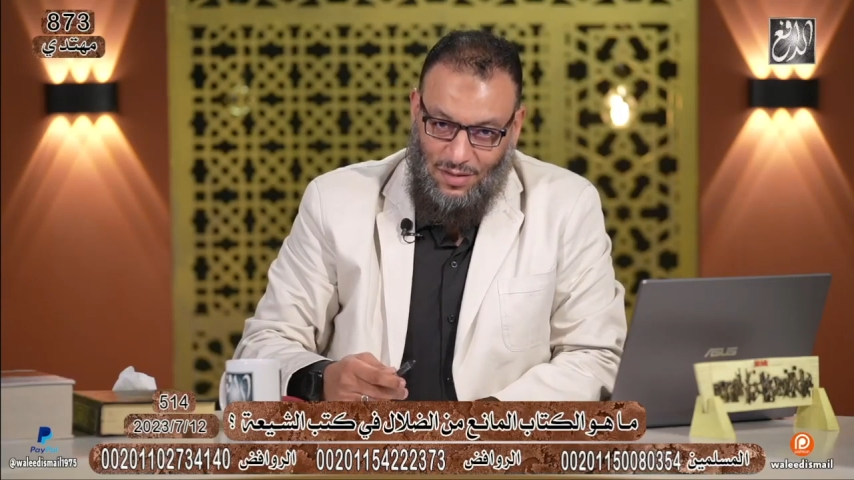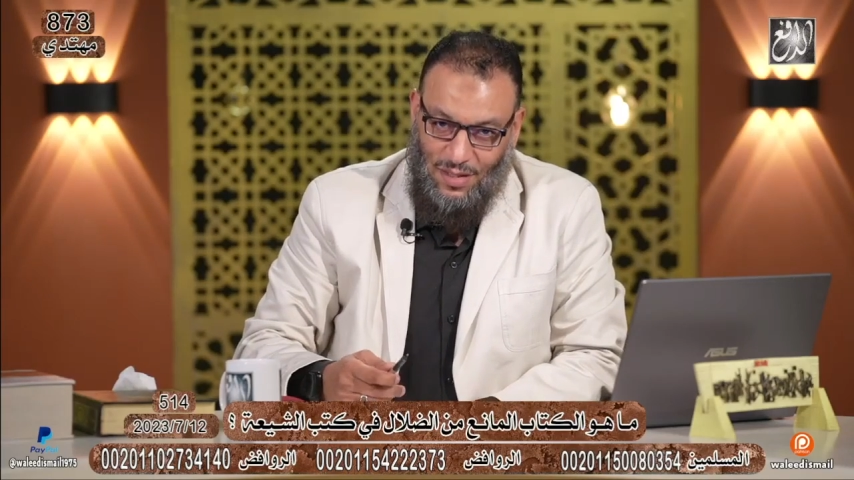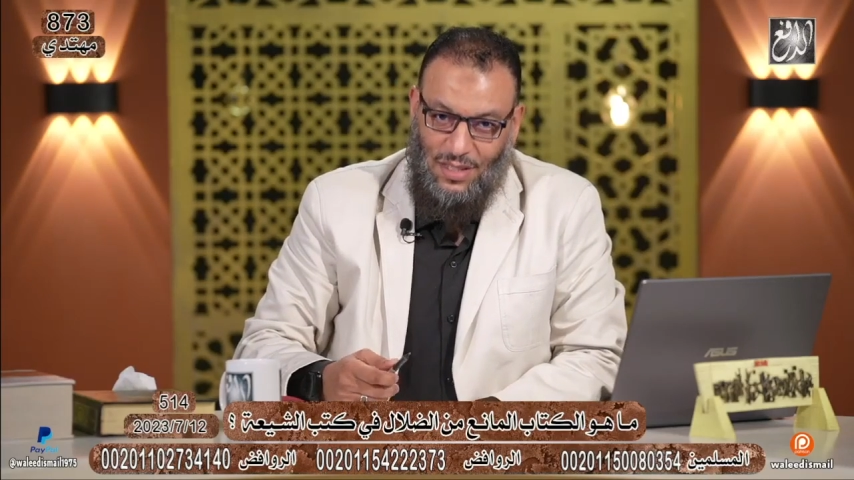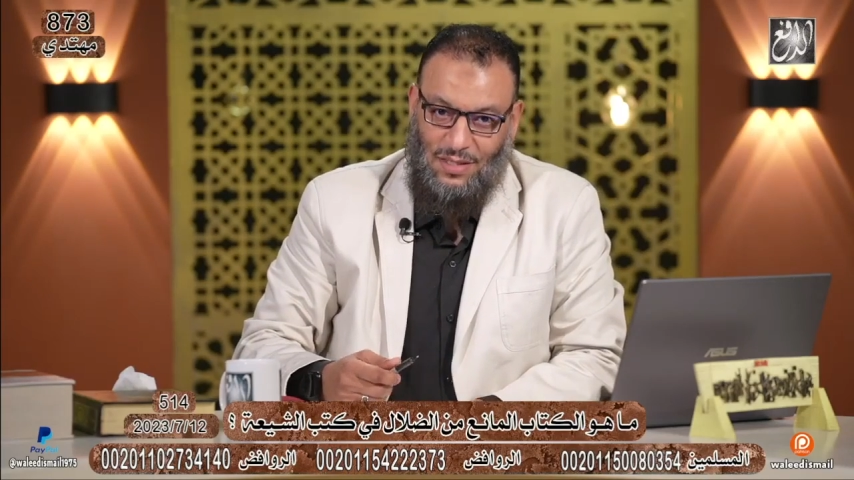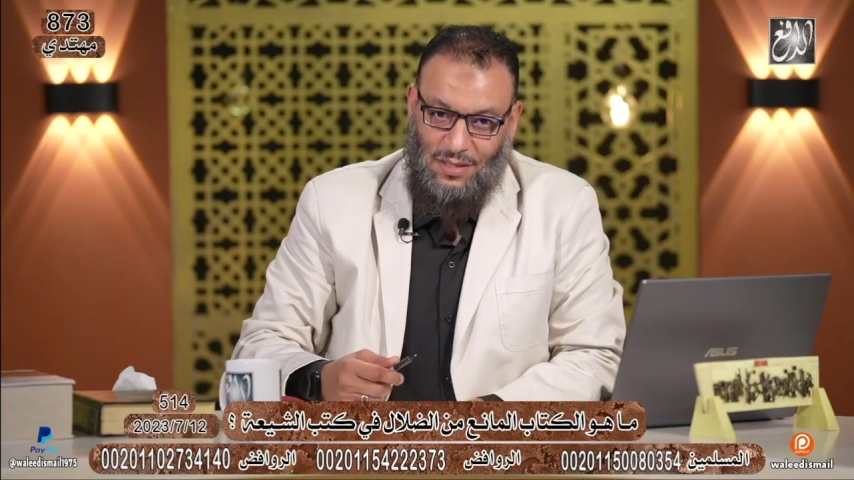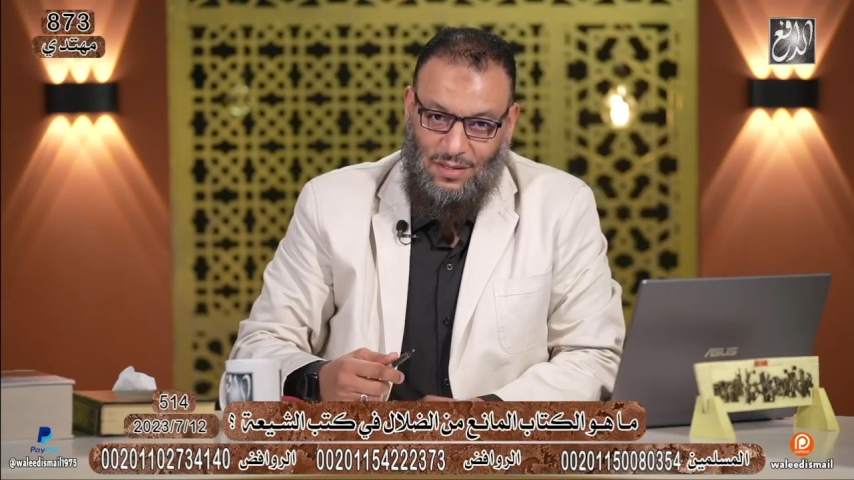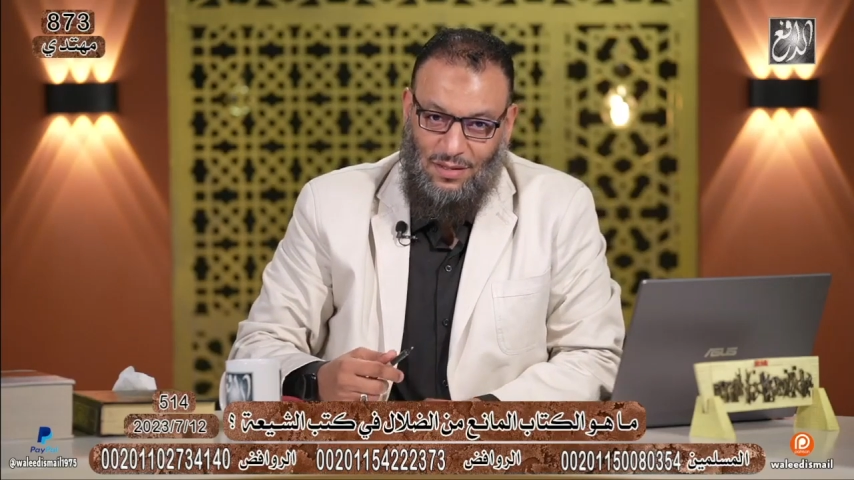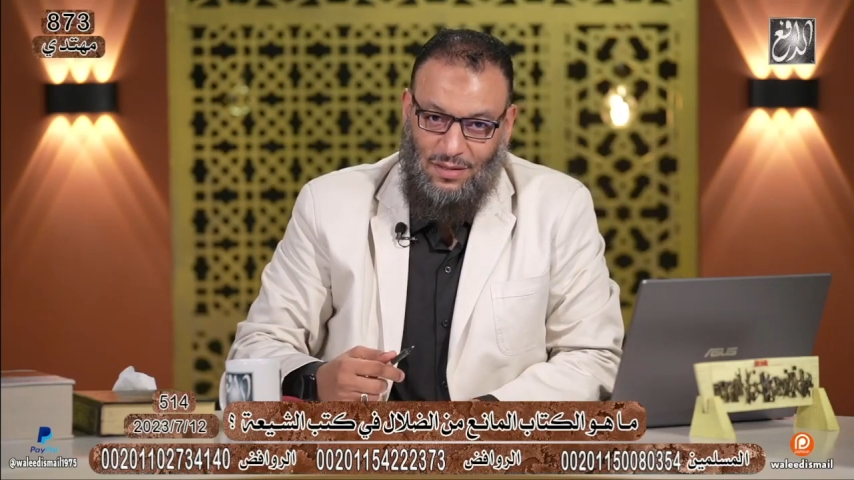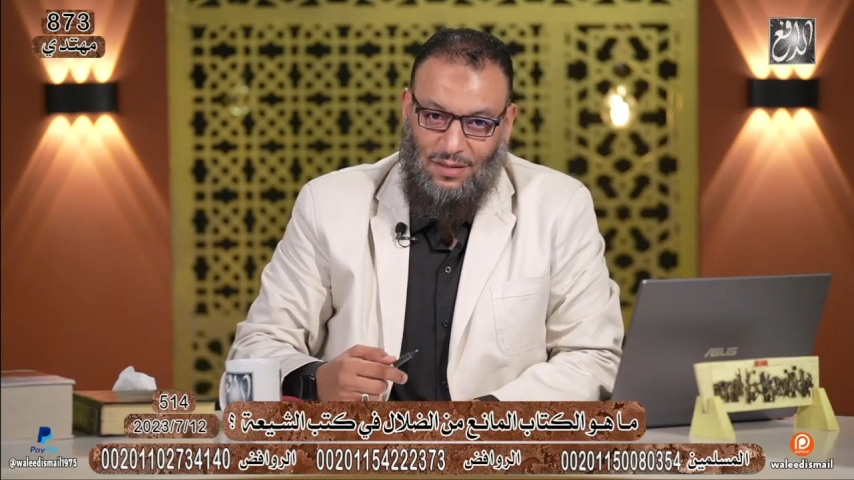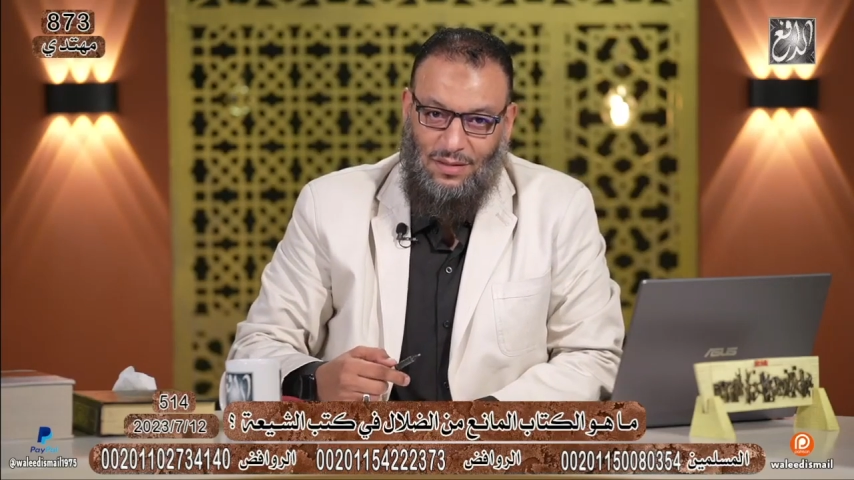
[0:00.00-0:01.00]
ولسه
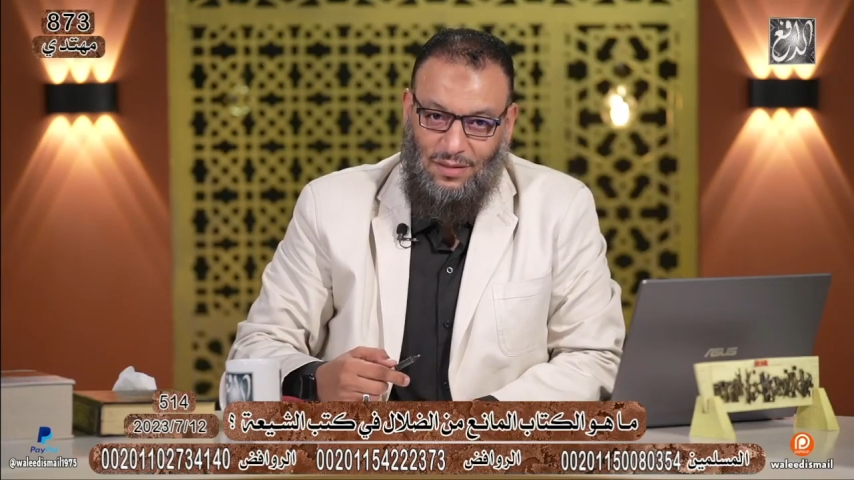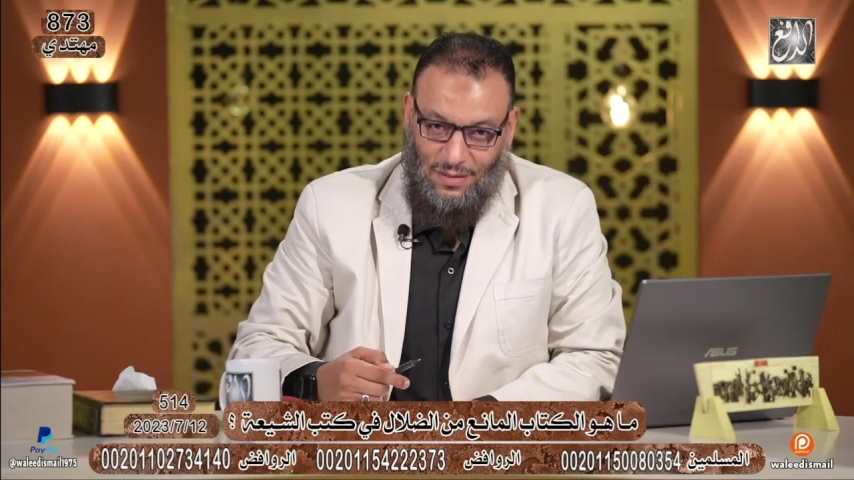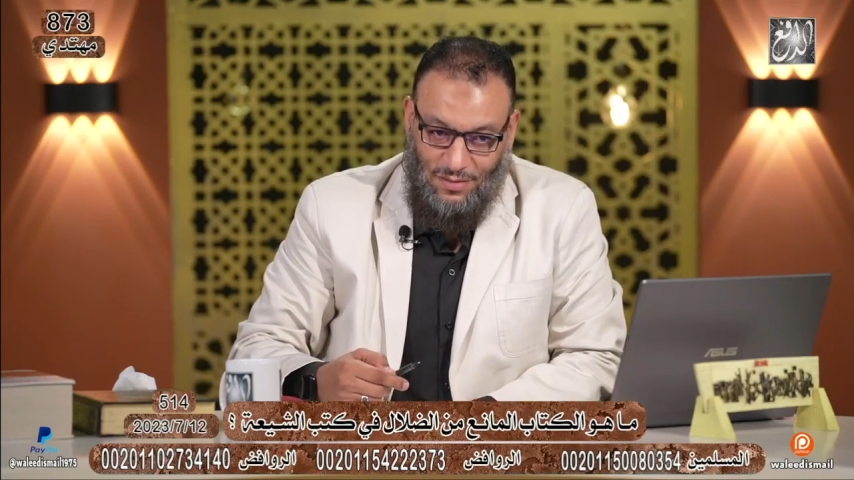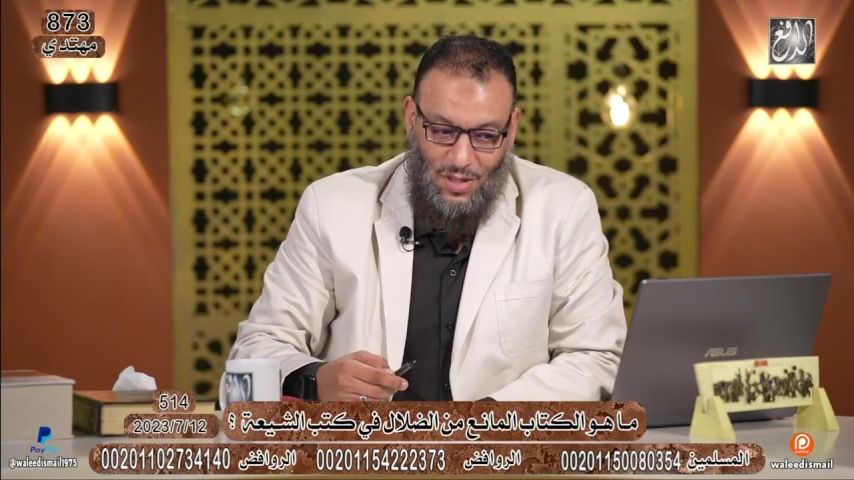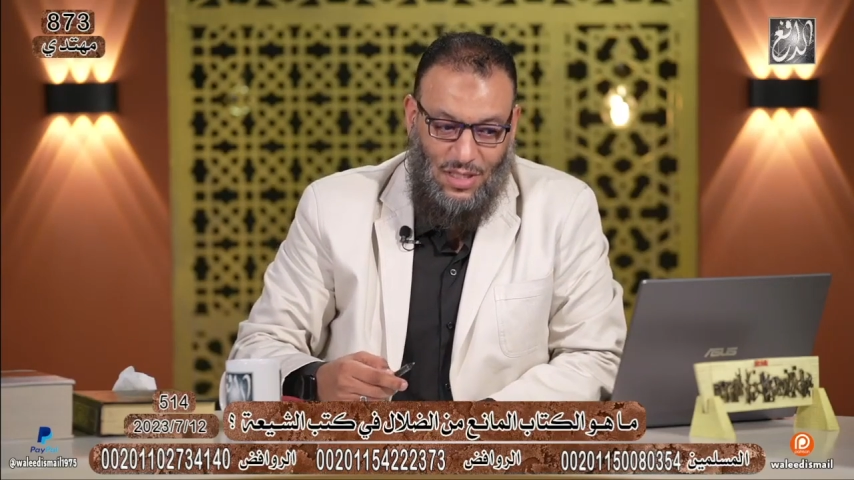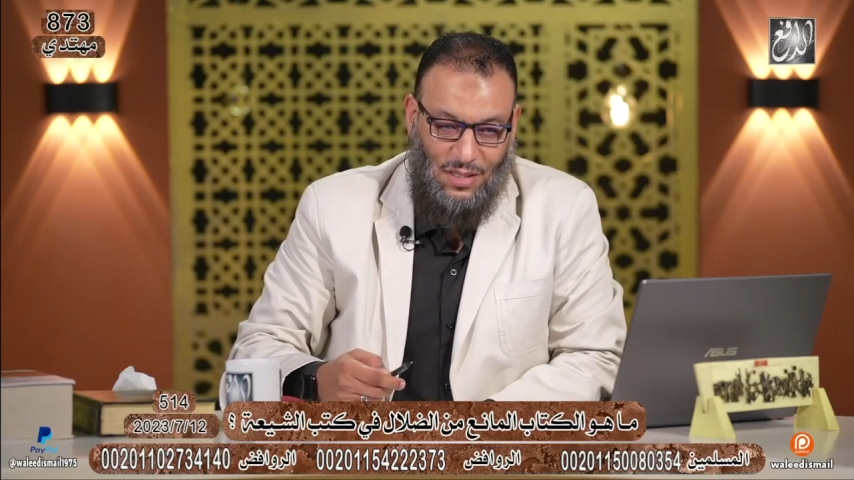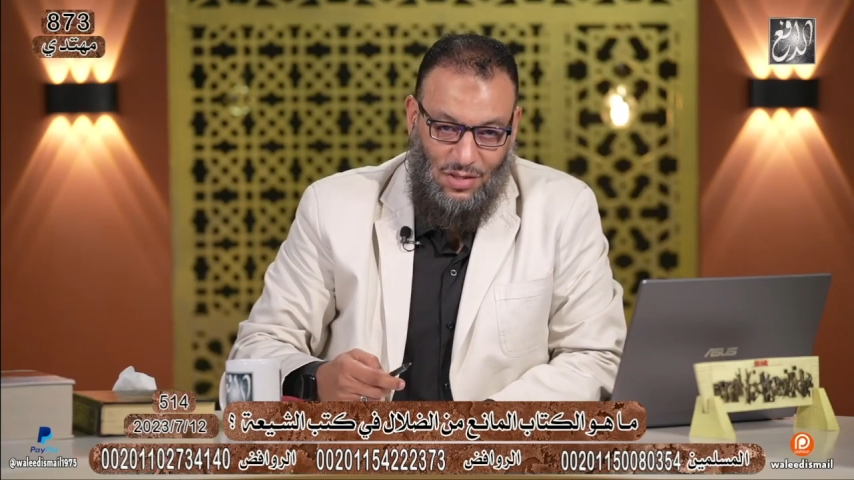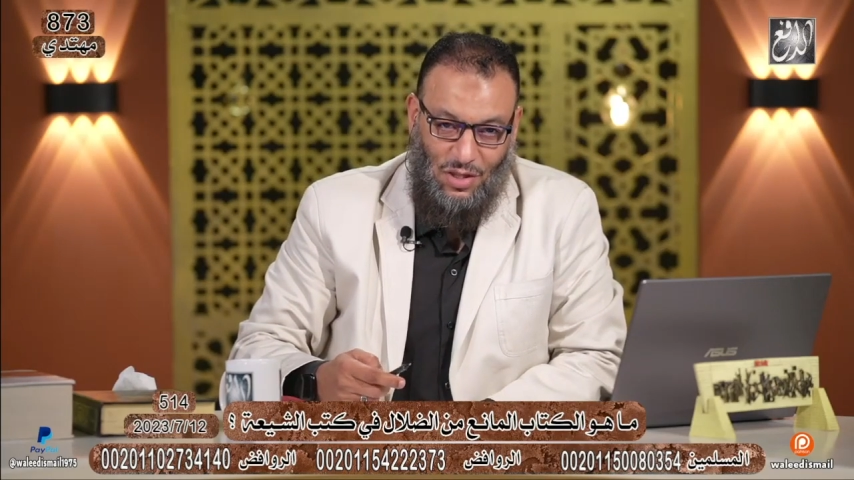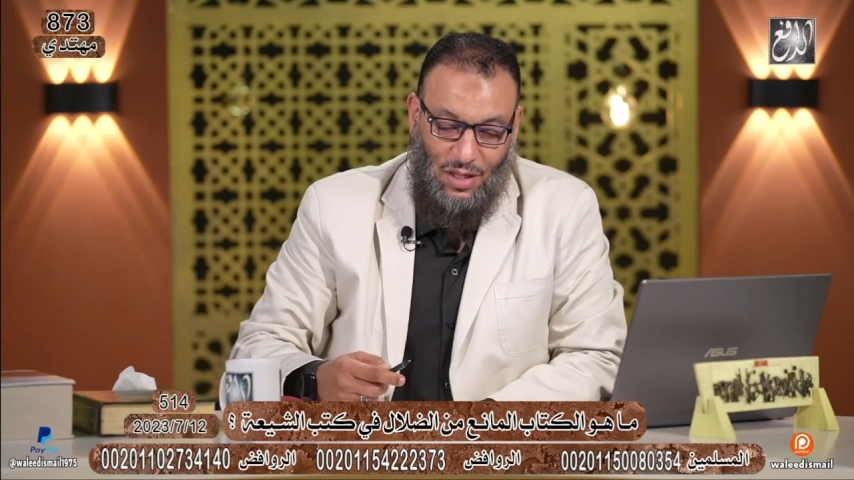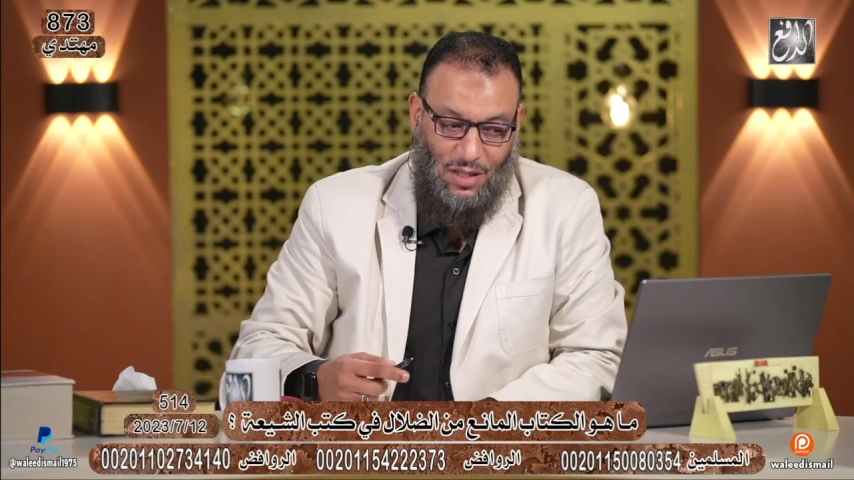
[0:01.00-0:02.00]
ولسه
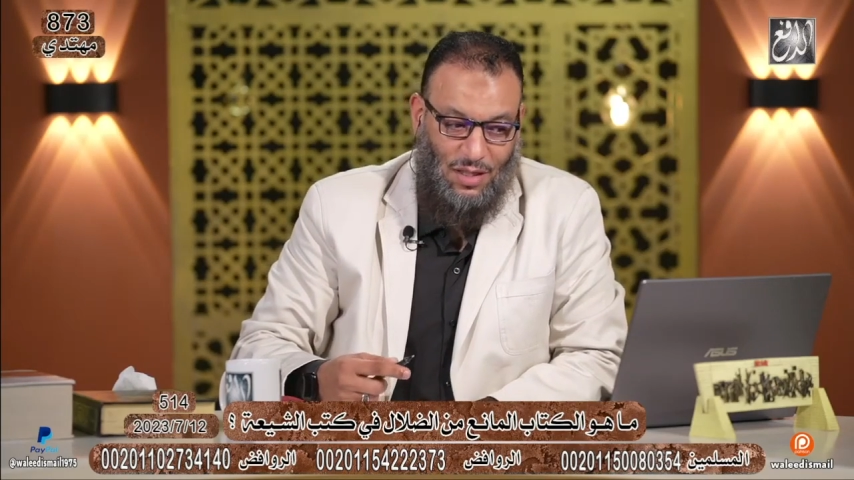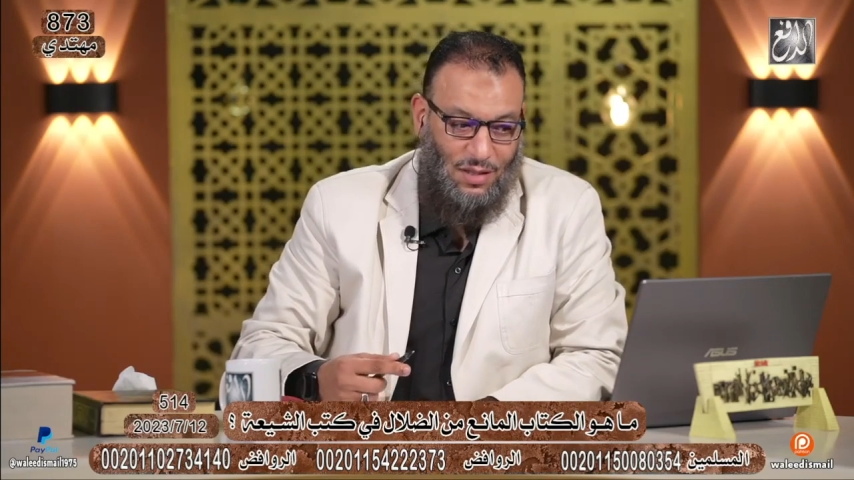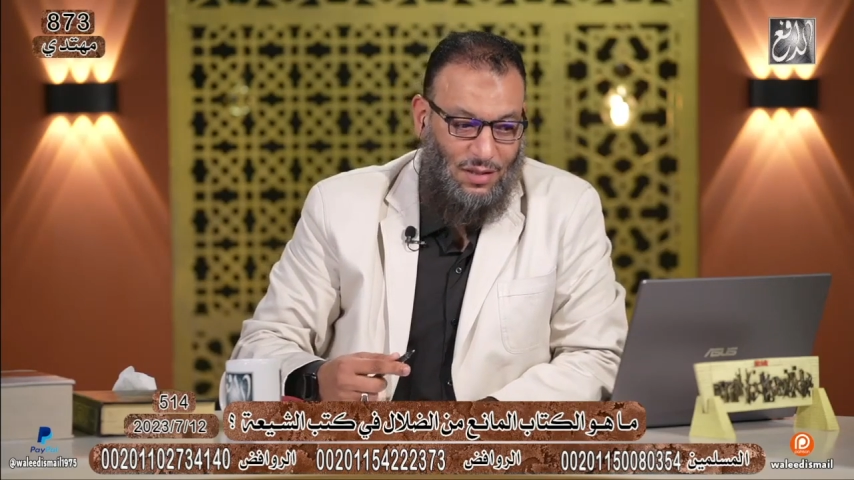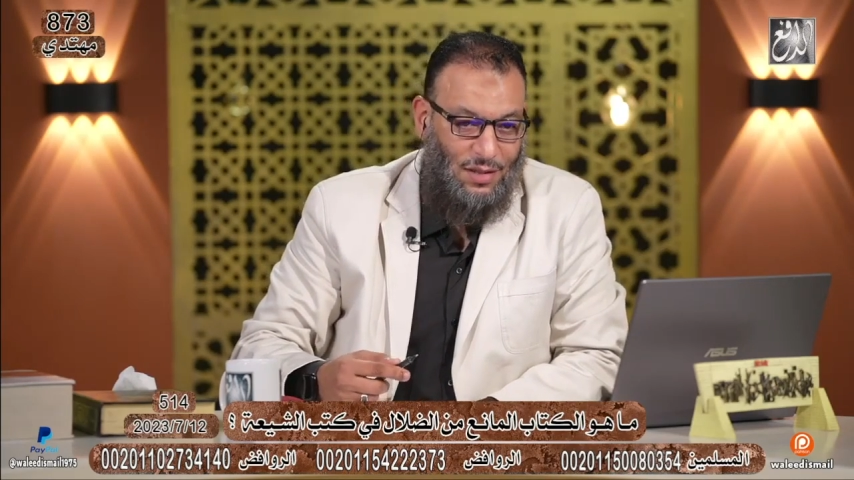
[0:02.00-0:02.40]
ان شاء الله